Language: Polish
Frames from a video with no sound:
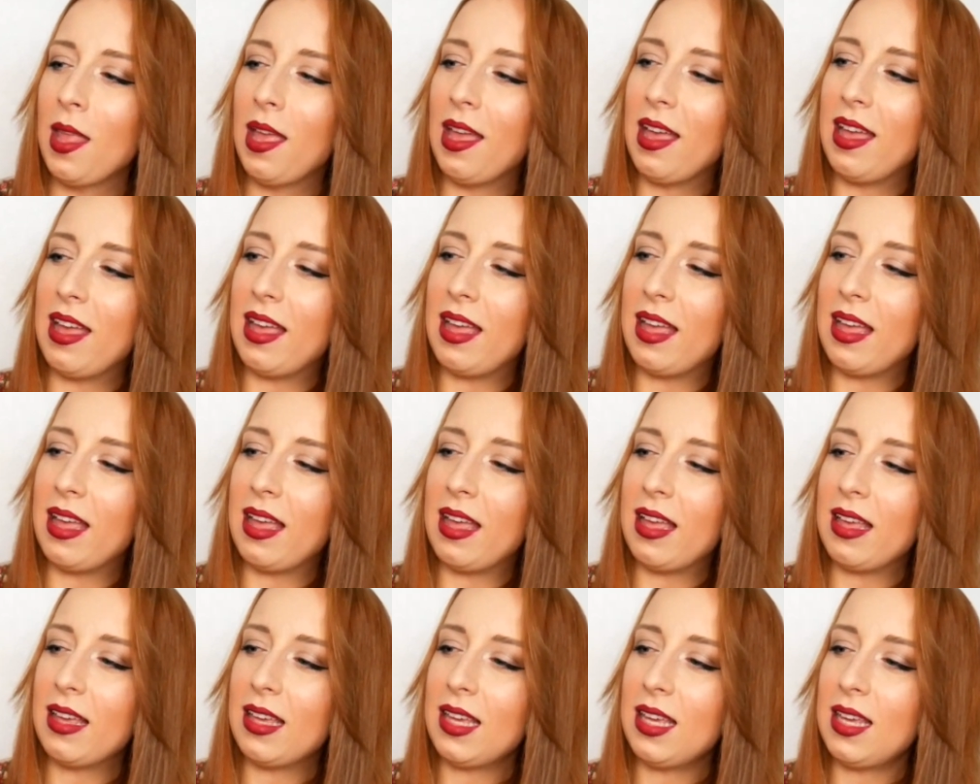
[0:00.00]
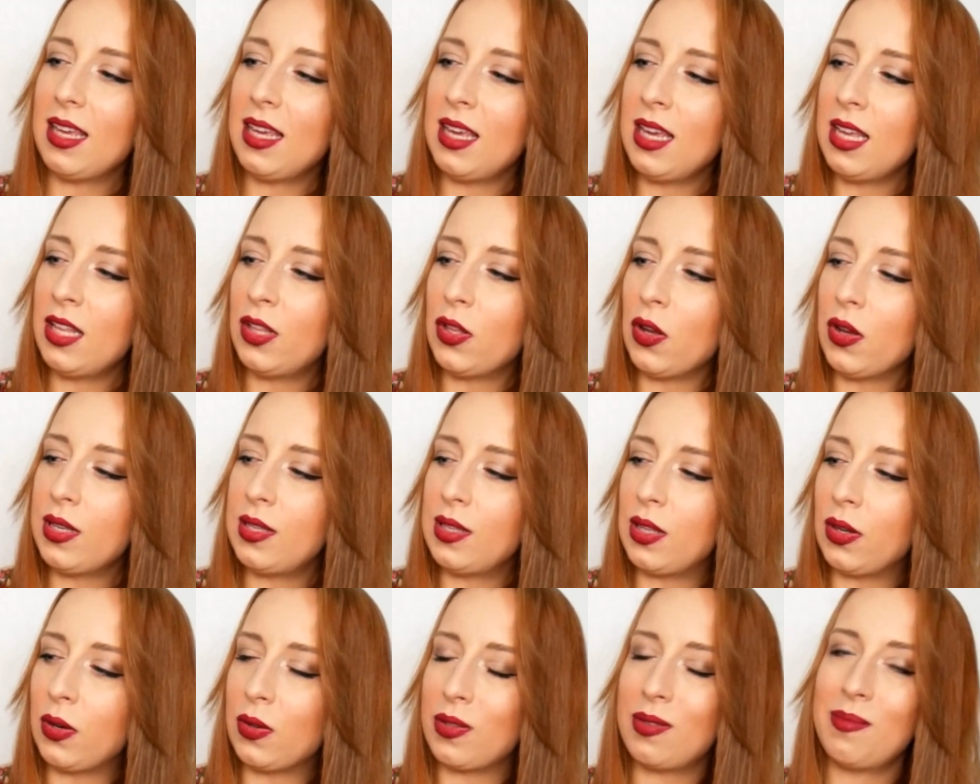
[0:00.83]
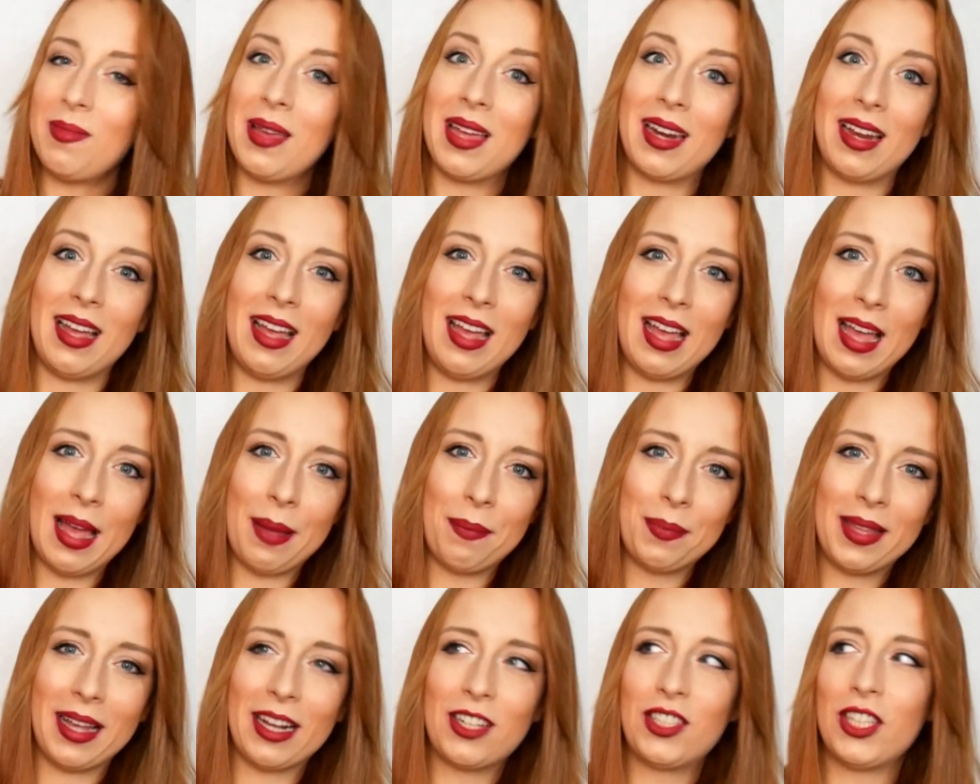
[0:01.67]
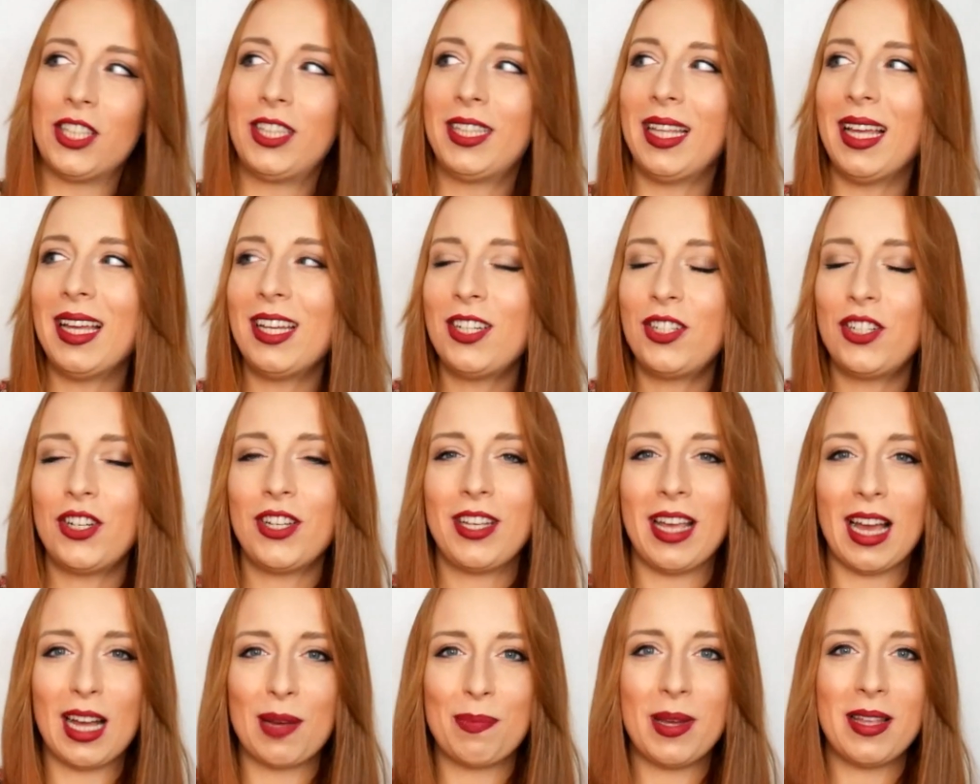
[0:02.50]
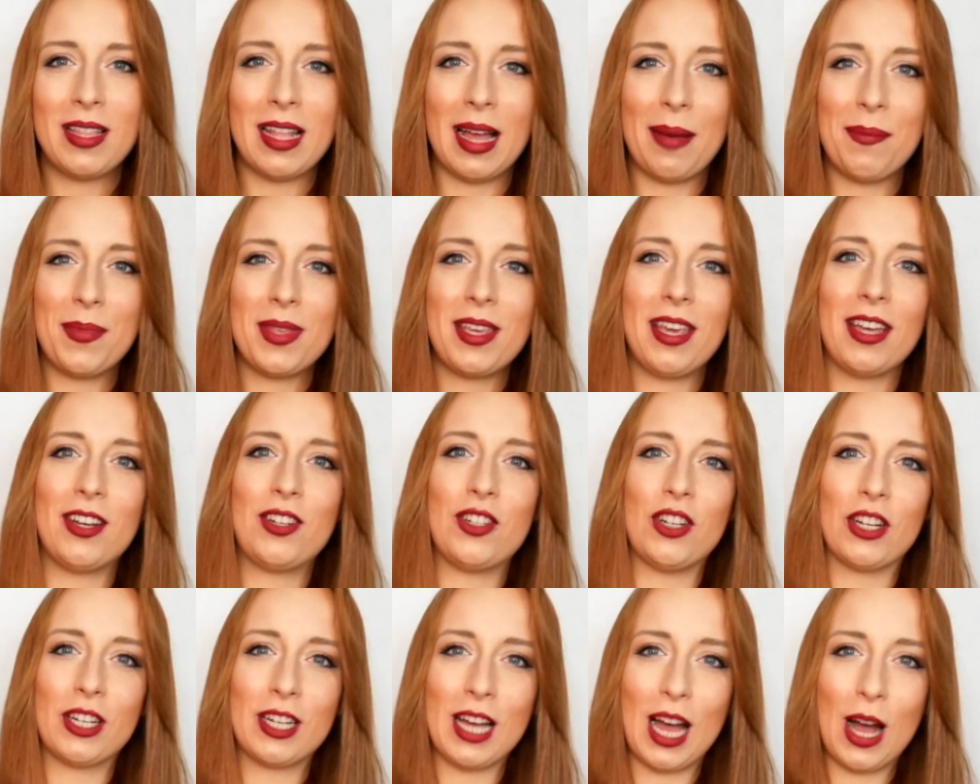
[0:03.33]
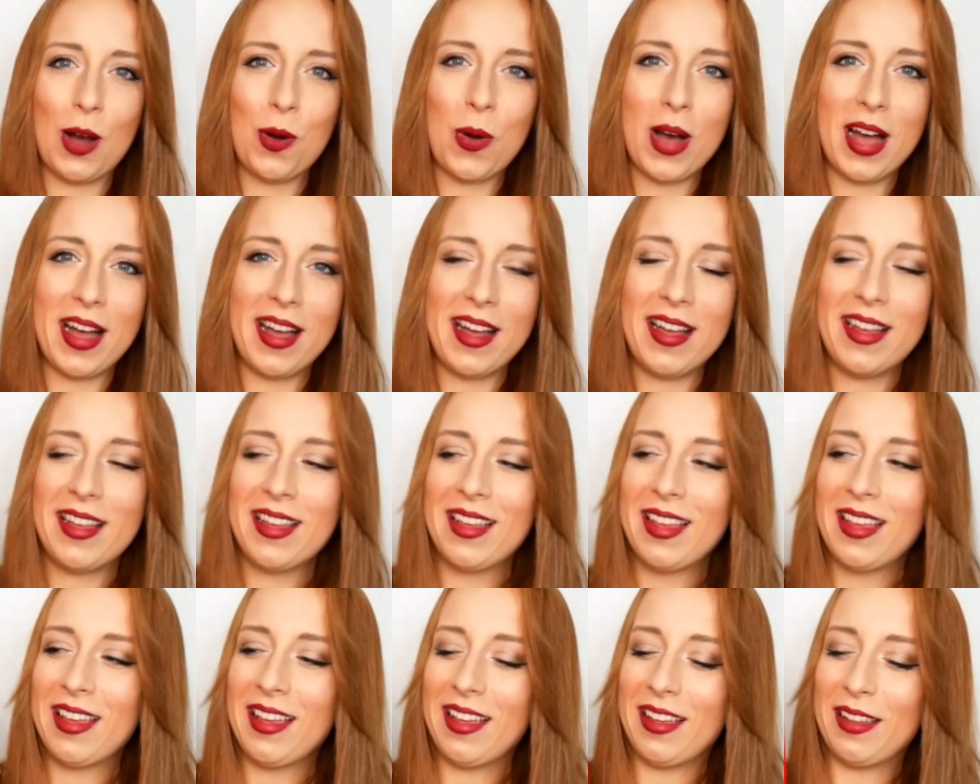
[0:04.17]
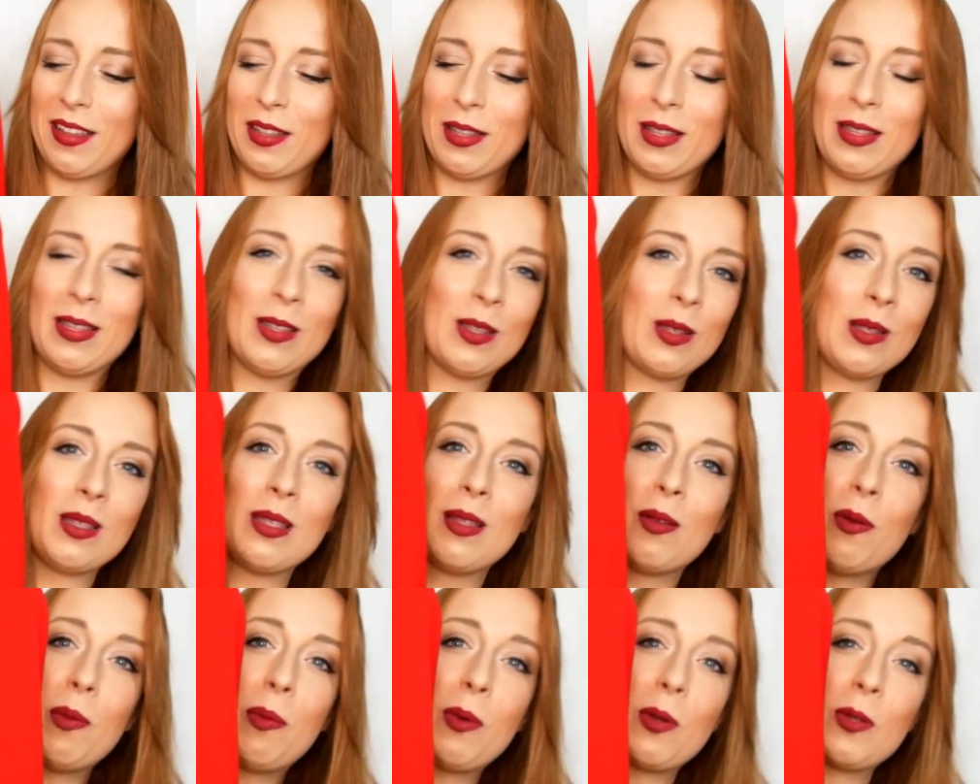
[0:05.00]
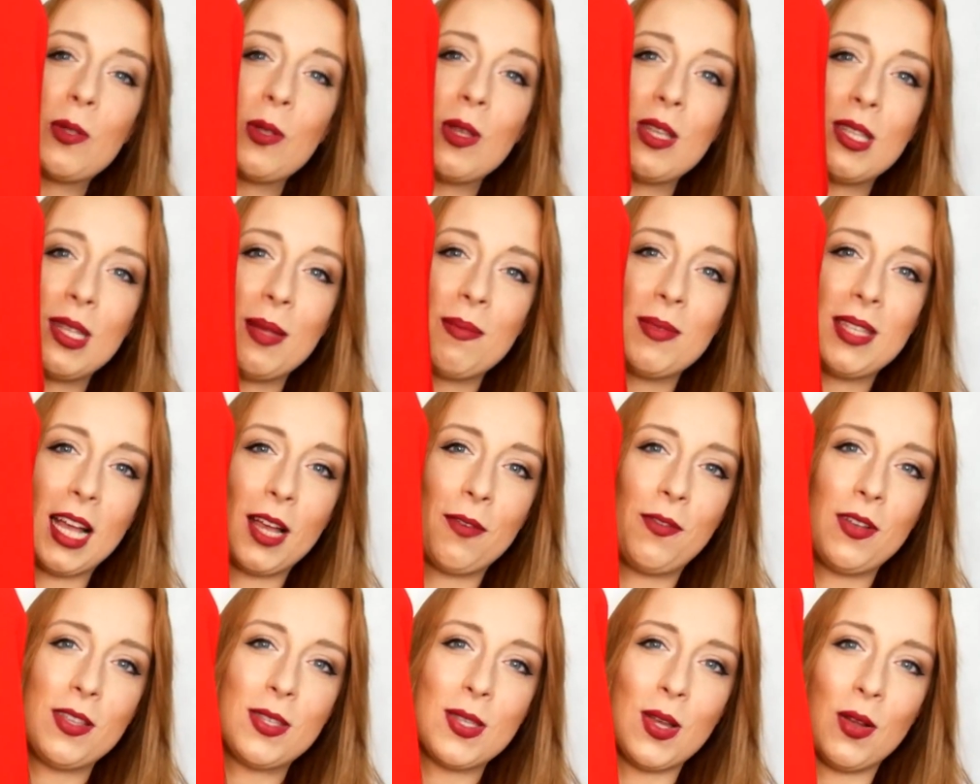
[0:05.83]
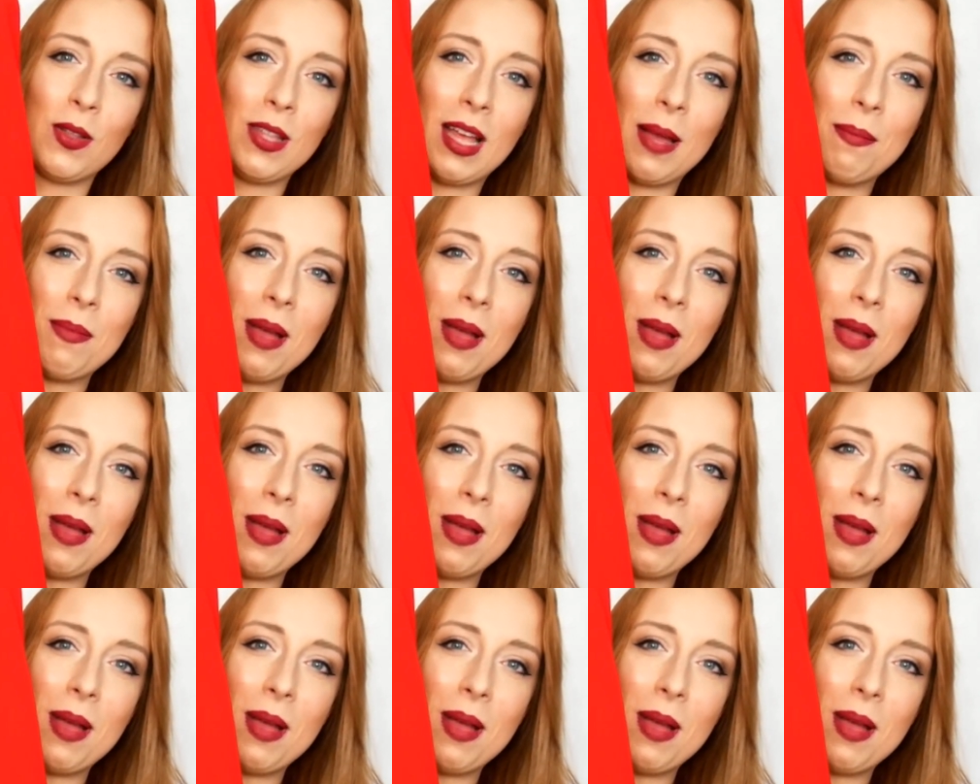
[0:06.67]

E, I to jest rozmiar M, także też jakby na mnie czekała e, no po prostu jestem zachwycona.